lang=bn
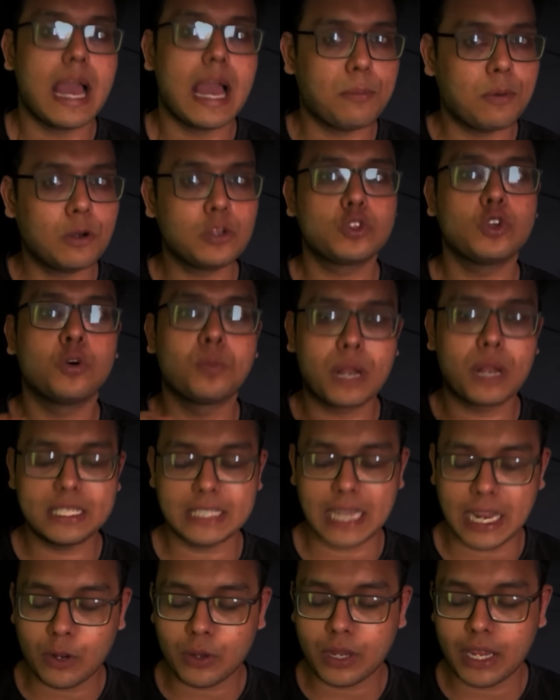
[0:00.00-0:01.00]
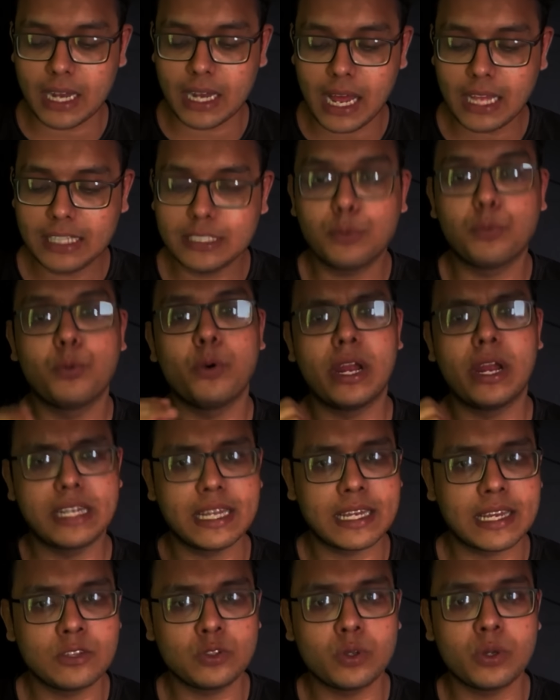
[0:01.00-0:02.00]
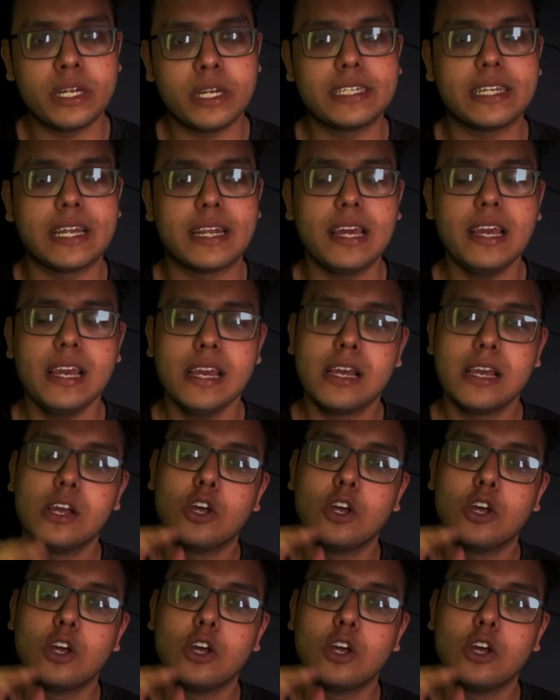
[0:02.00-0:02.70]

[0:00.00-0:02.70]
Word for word: এবং তোমরা জানো কিনা যে বইয়েটা কিন্তু রিটেনে